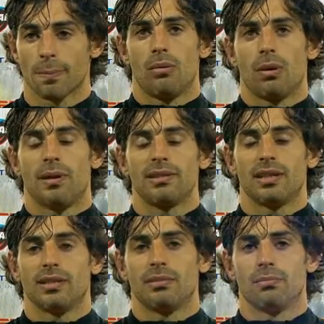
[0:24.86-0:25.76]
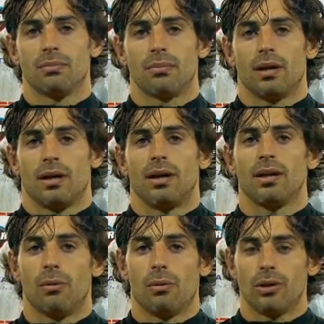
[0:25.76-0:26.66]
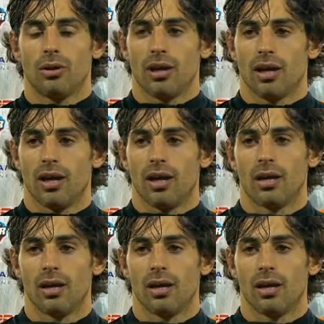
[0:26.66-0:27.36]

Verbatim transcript: Me parece que en este momento que